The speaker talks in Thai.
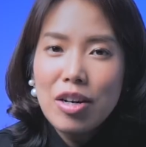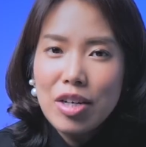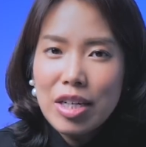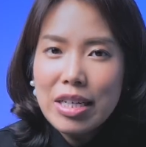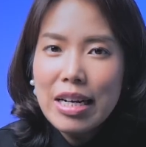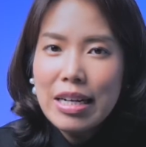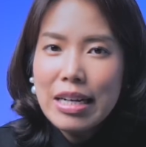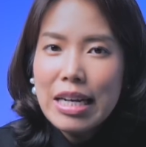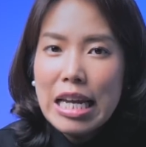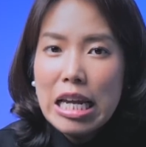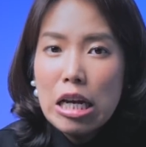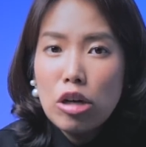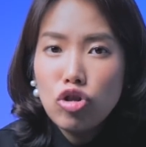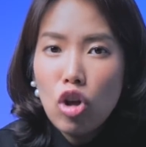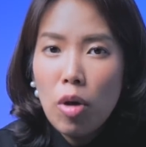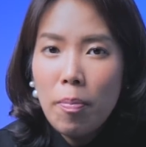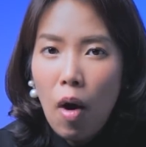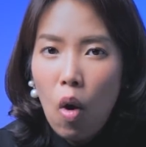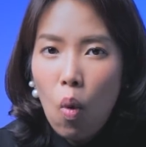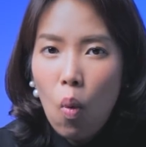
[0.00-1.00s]
เรื่องนี้ก็
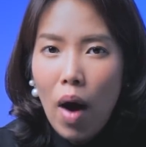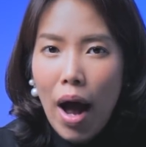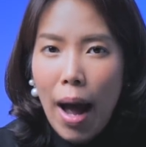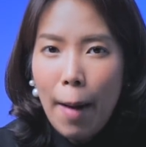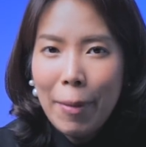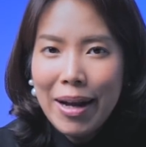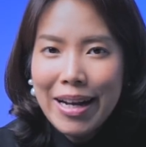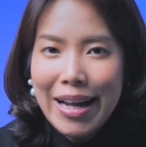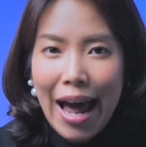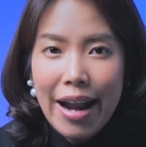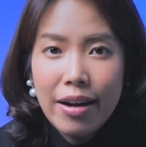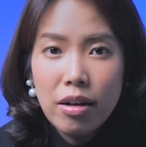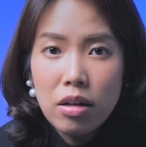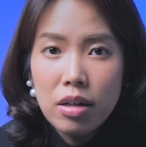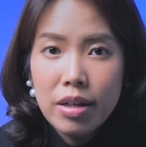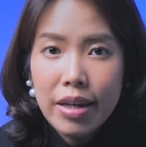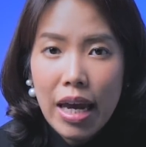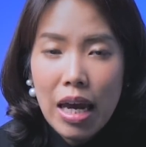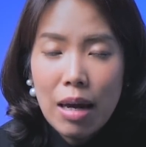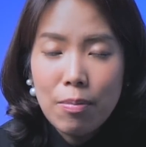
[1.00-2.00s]
ต้องบอกว่าเป็นการเดิ
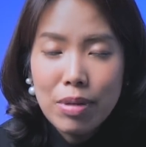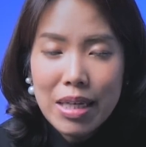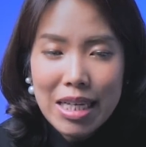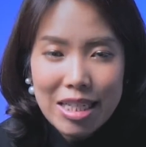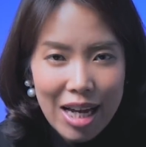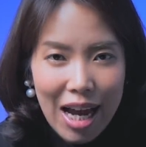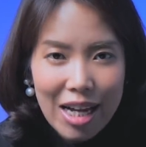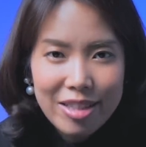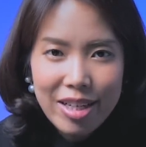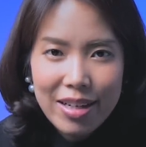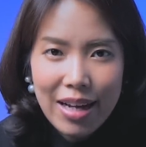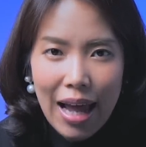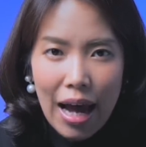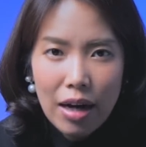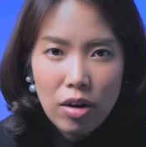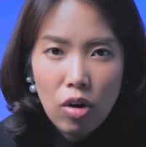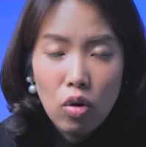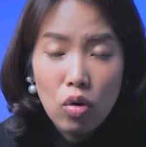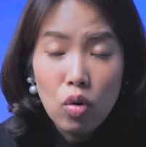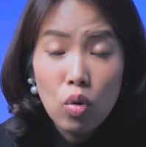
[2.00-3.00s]
นเกมที่ชาญฉลา
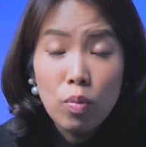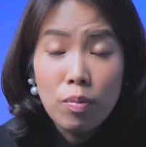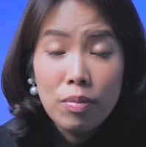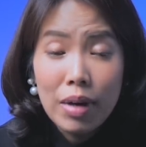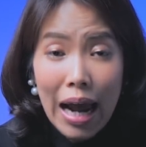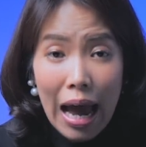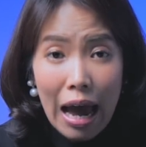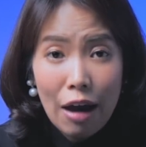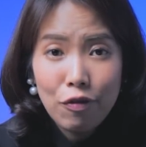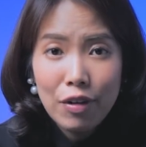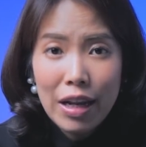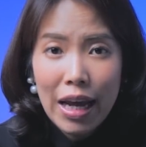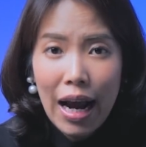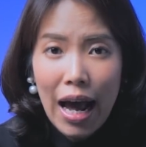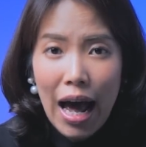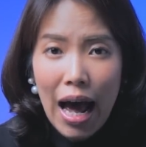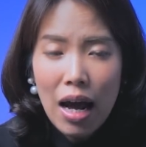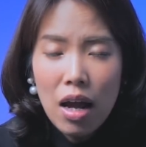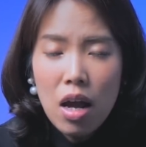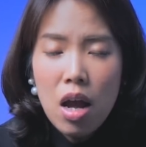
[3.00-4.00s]
ดของกลุ่มGulfนะ
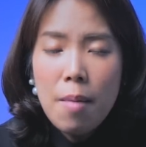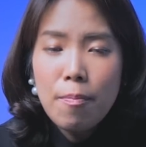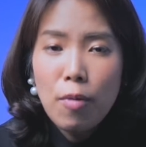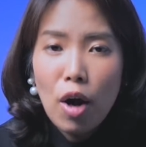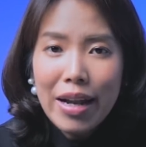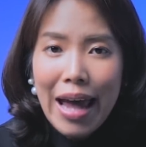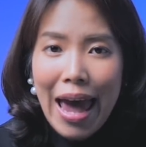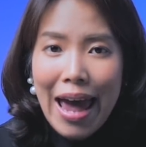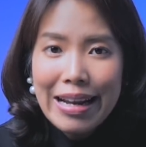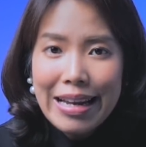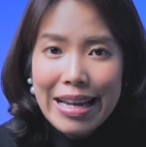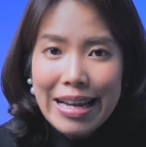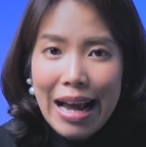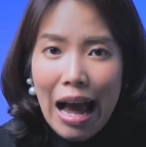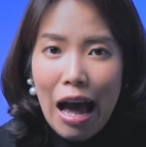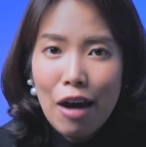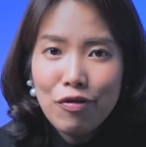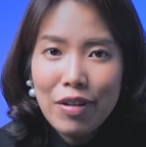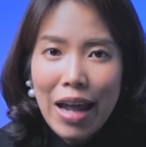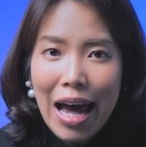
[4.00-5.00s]
คะเพราะแทนที่
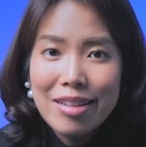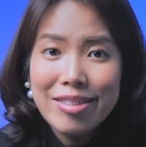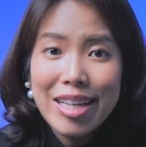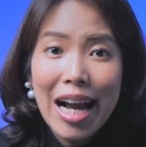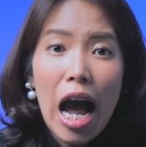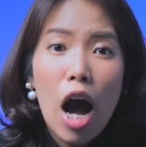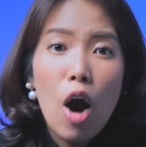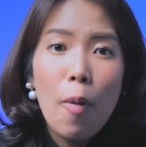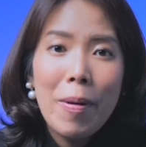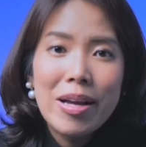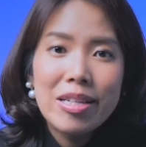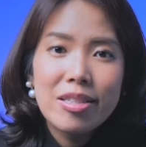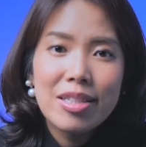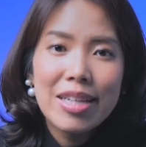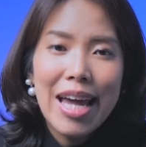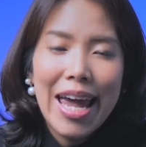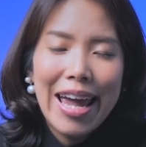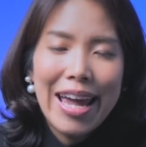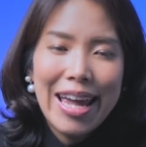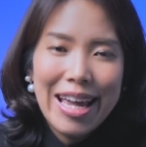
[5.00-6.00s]
Gulfนั้นจะเข้าไปซื้
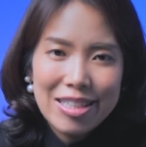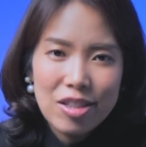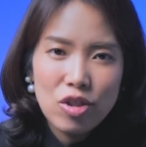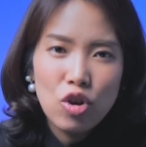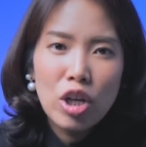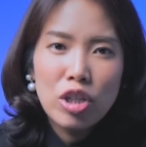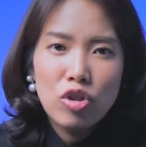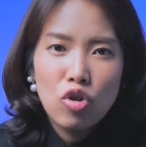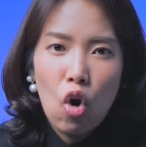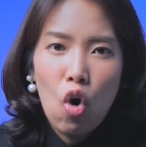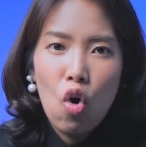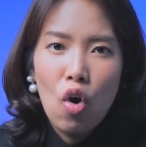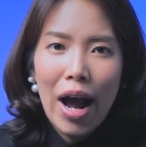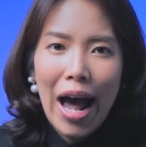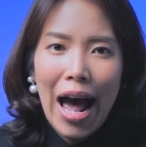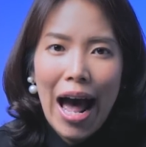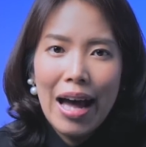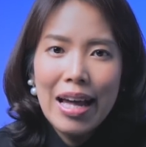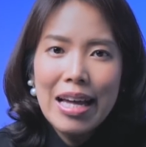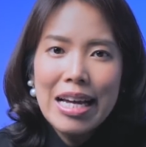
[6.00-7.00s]
อ AIS โดยตรงค่ะ